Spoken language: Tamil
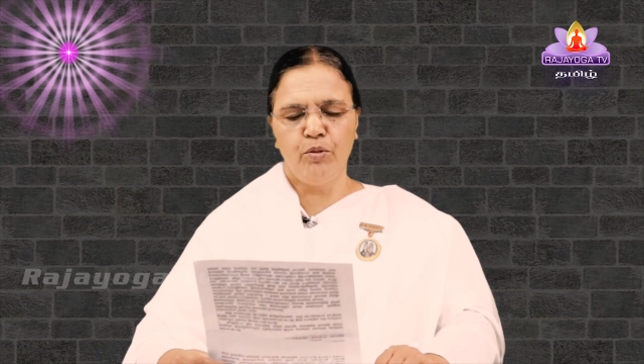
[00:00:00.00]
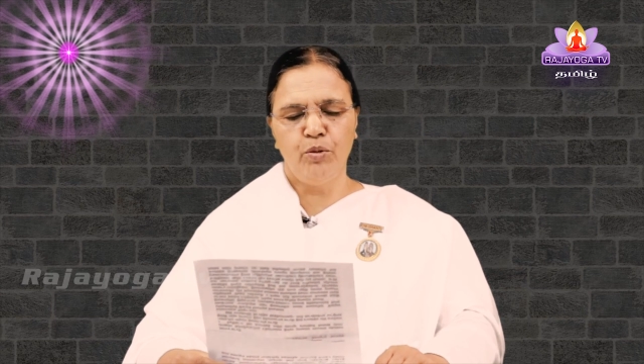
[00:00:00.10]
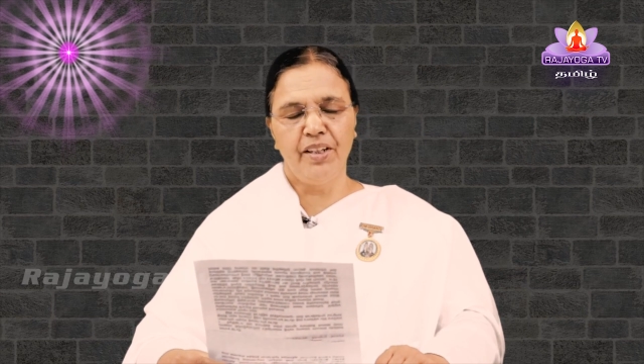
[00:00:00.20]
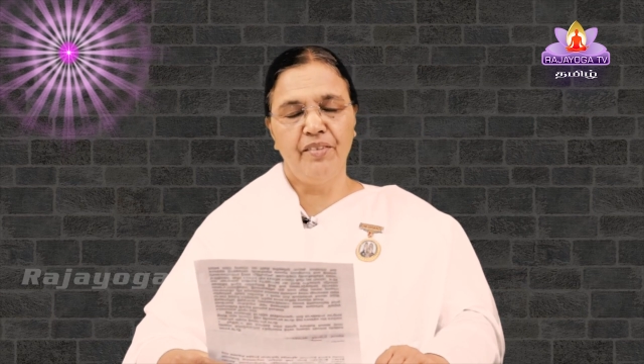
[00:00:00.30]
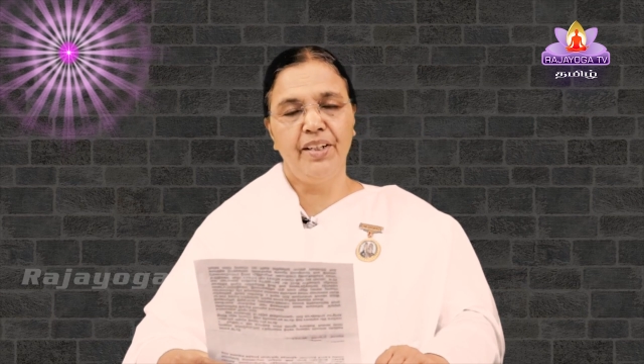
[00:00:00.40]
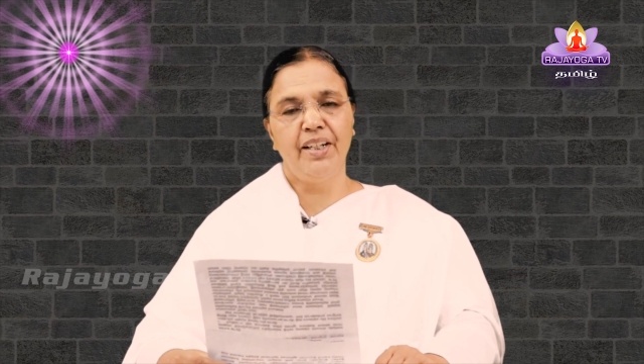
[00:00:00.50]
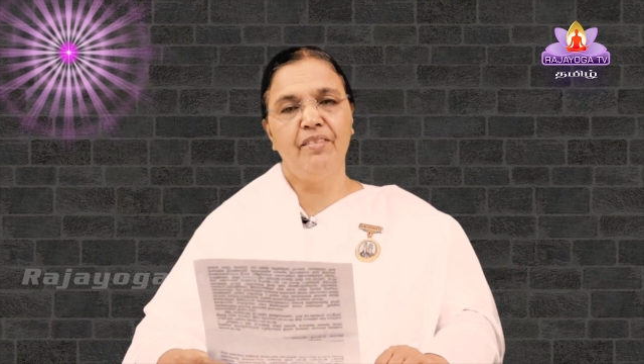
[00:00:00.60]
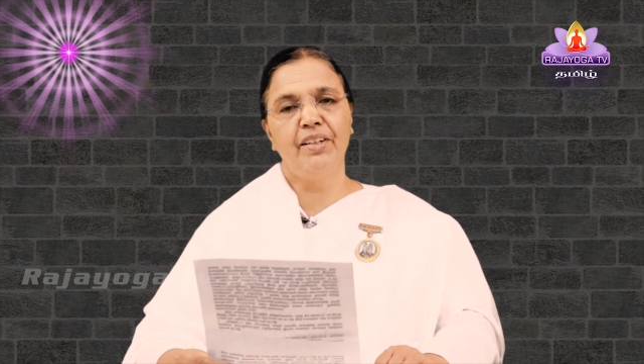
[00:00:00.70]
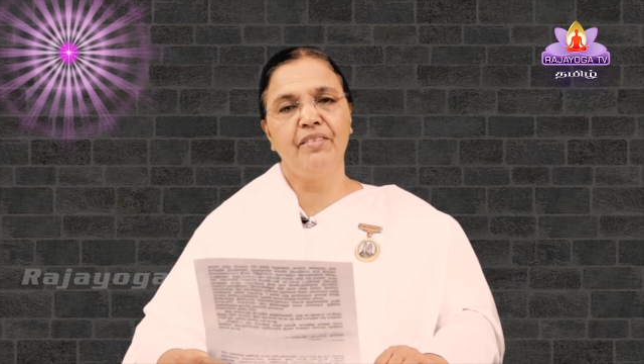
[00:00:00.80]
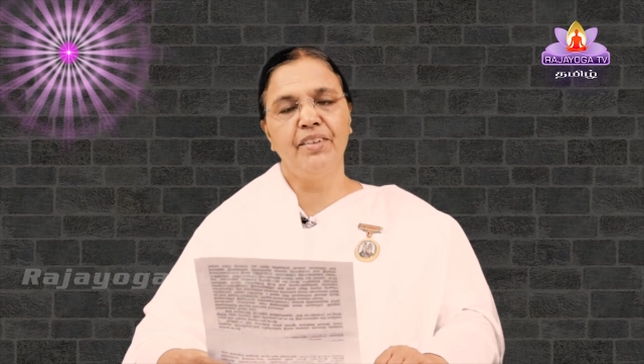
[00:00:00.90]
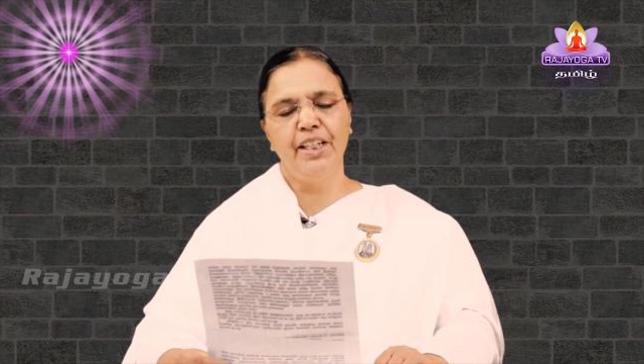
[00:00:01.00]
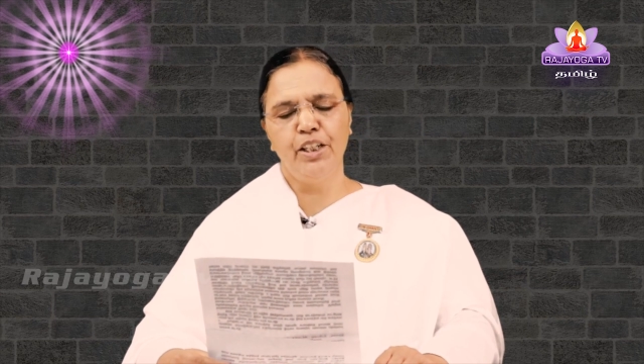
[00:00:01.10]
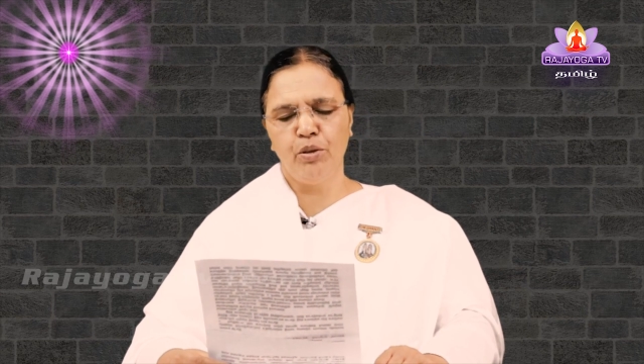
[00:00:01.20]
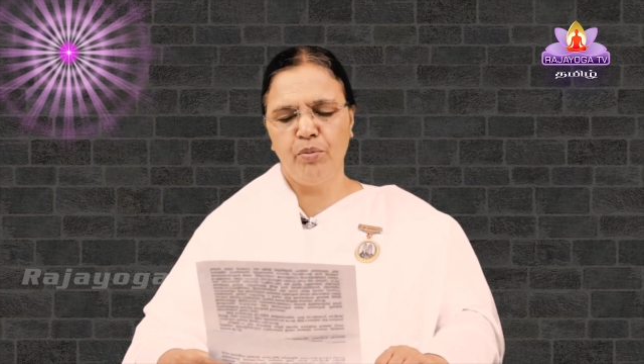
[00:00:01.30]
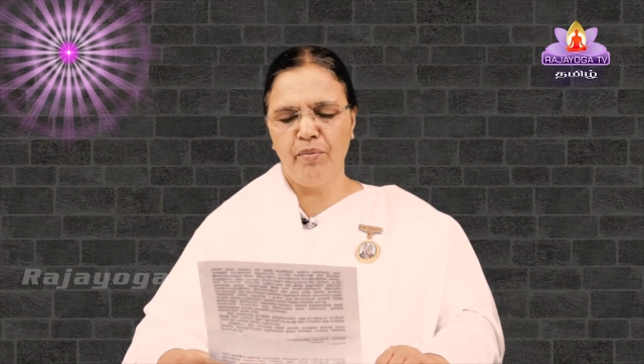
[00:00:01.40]
கூடவே அவர் விதை
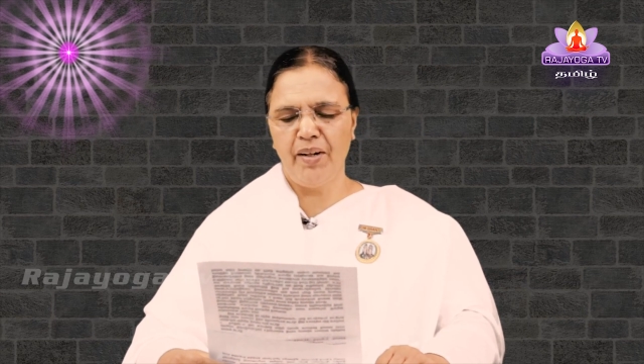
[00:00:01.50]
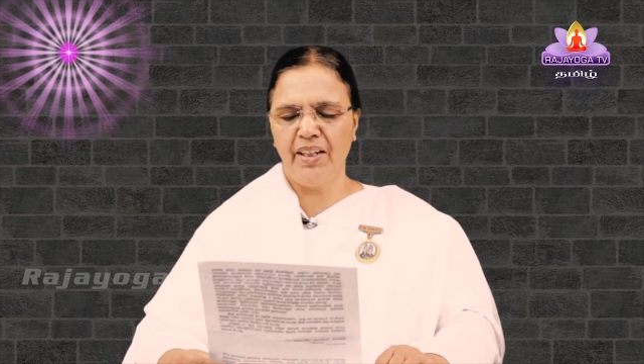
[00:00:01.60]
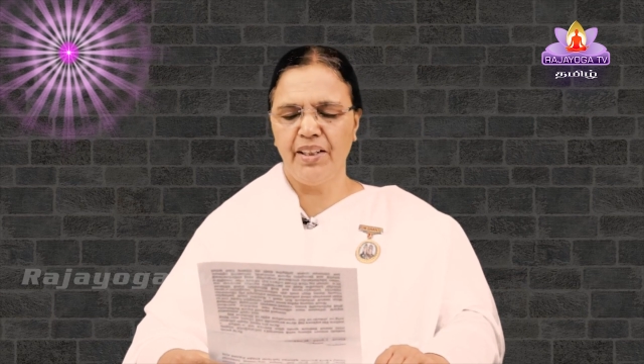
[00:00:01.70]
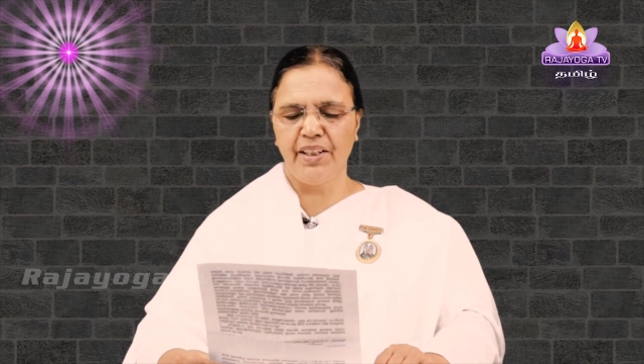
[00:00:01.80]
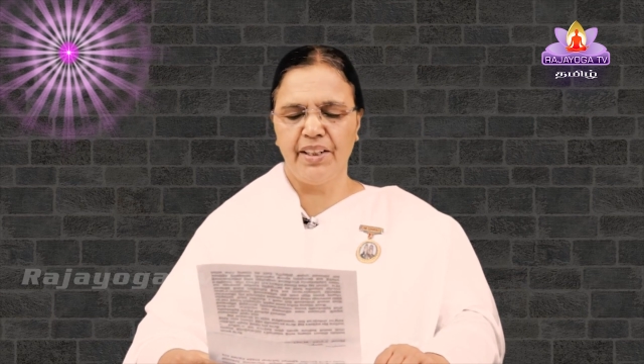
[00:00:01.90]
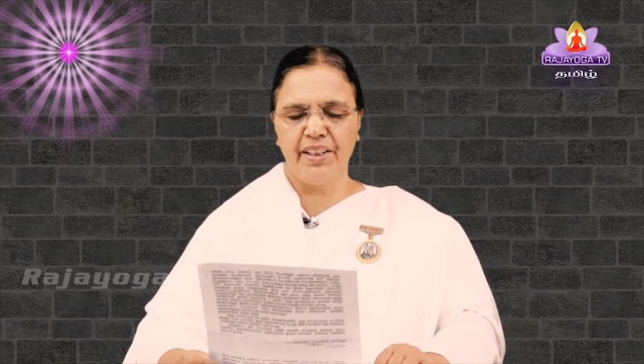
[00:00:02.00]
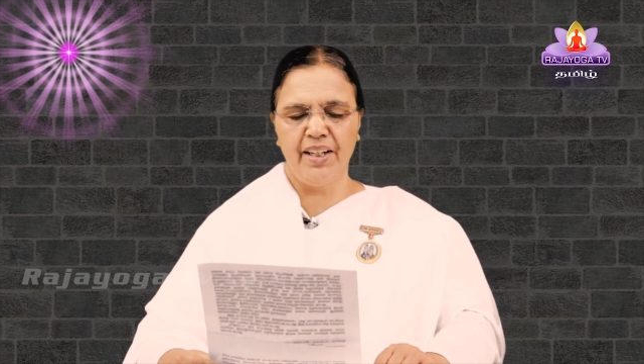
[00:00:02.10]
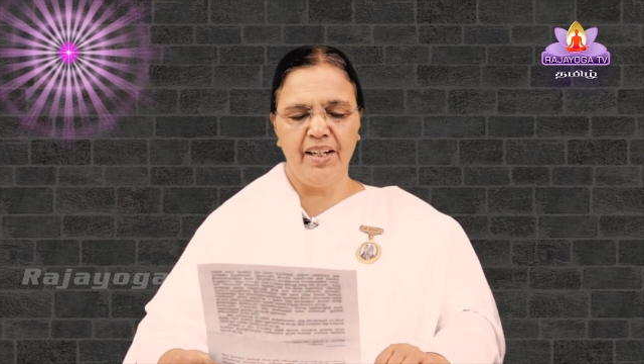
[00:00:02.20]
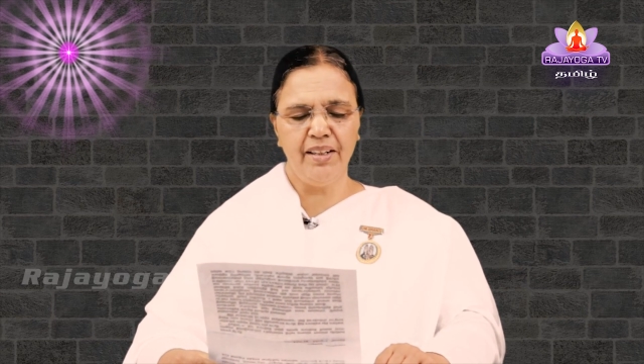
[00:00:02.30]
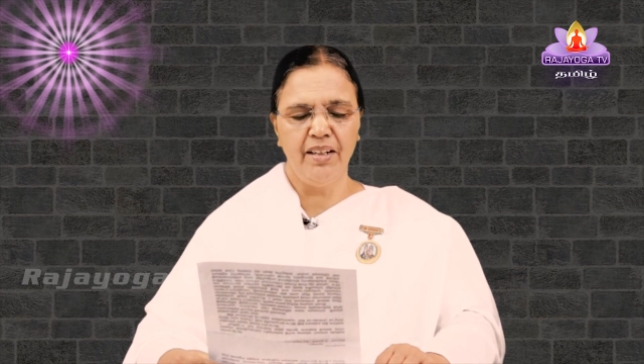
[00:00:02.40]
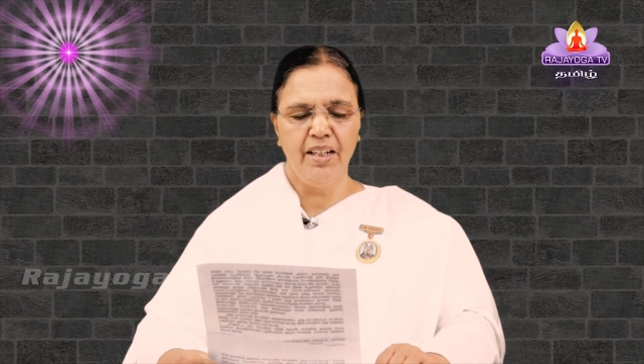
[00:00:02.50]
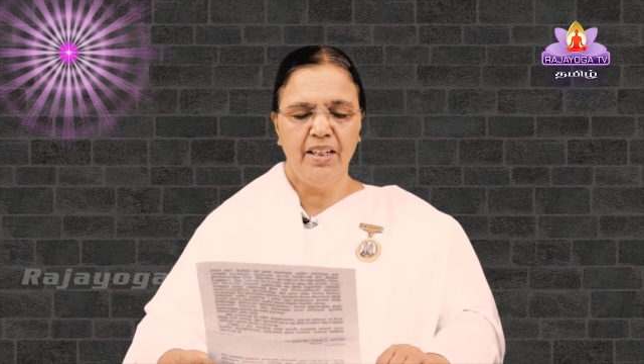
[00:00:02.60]
ரூபமாக இருக்கிறார்